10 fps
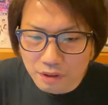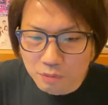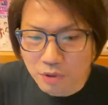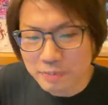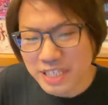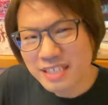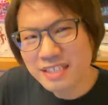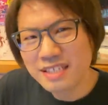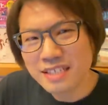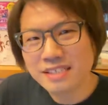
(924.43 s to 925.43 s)
僕
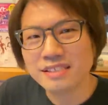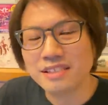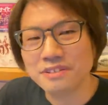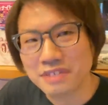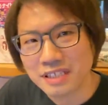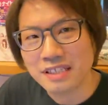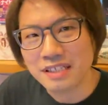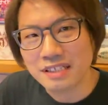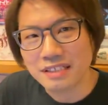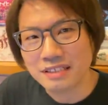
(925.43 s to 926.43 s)
ビーティーエス っていうのはね、
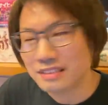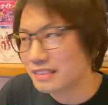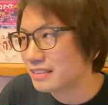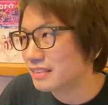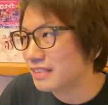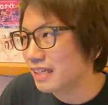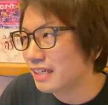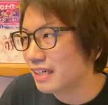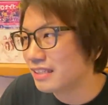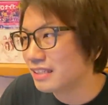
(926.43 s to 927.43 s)
世
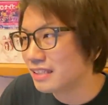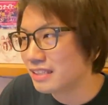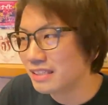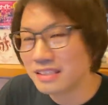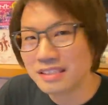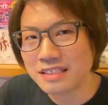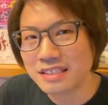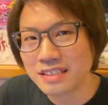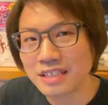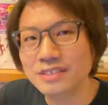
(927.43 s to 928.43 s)
界的に人気
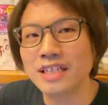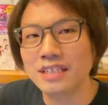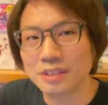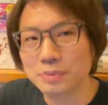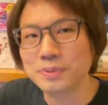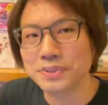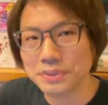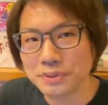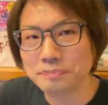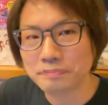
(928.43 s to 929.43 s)
規格外だと思うんです
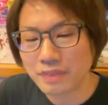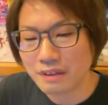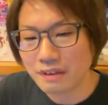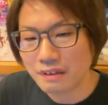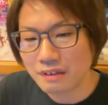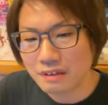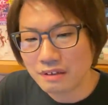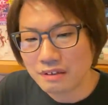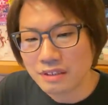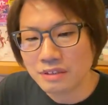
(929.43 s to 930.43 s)
よ。
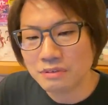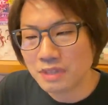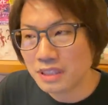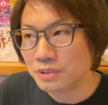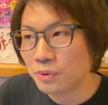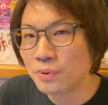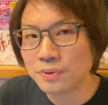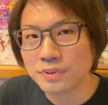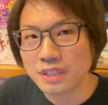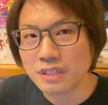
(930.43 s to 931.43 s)
理由はね、どの
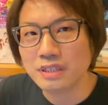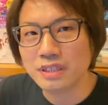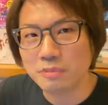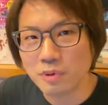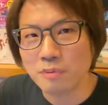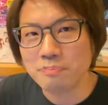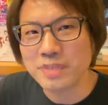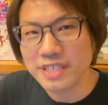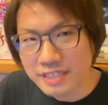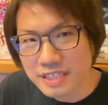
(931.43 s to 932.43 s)
国行っても
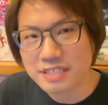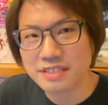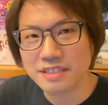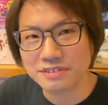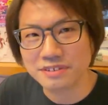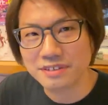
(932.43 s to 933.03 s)
みんな知ってる。